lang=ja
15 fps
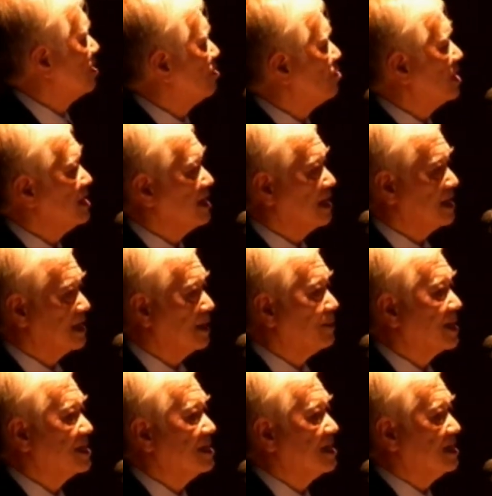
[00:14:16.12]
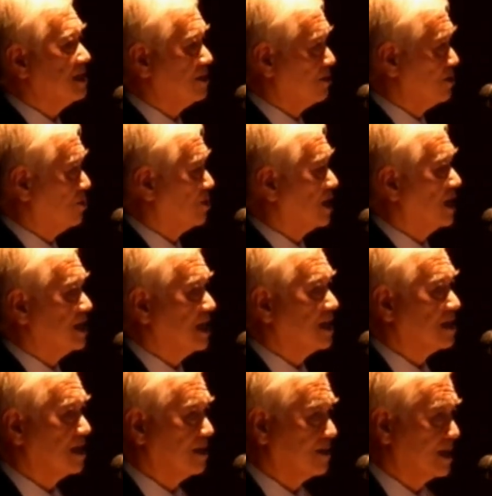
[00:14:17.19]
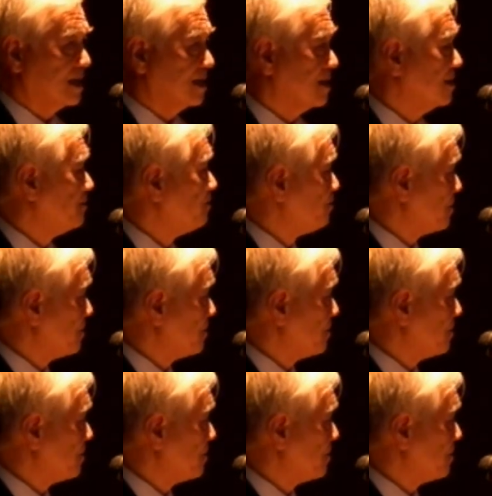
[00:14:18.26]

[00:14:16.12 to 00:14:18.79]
はお金が溜まってきている状態にあったわけです